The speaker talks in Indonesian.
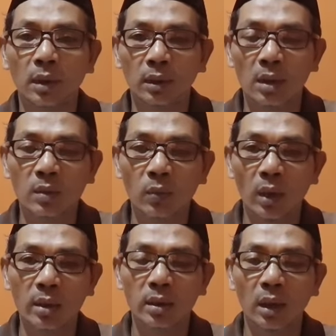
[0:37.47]
kita
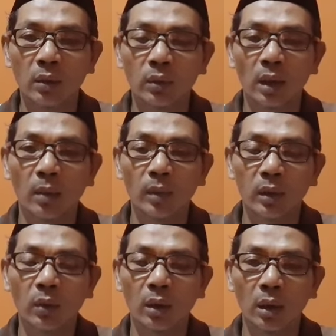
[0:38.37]
semua selalu dalam
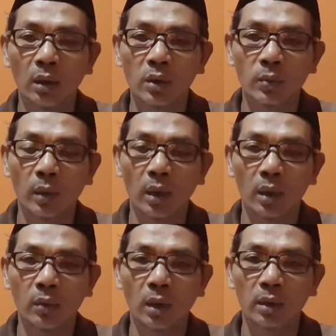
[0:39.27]
lindungan Allah
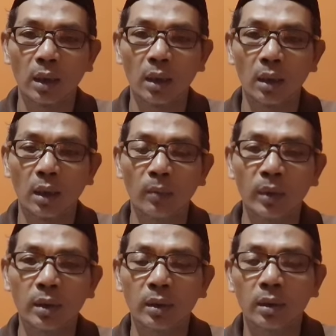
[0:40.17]
Subhanahu wa taala.
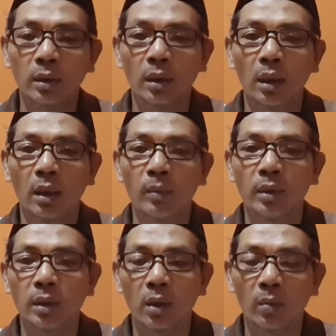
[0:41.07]
Amin.
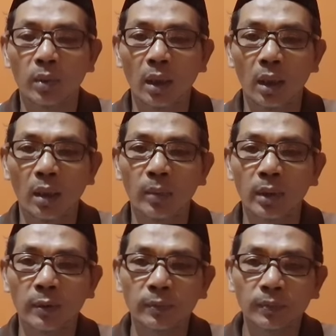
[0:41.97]
Amin ya rabbal
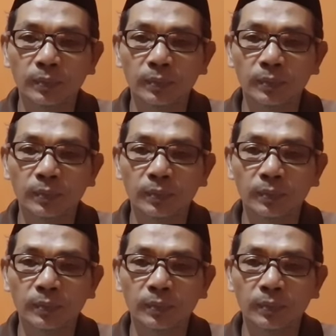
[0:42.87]
alamin.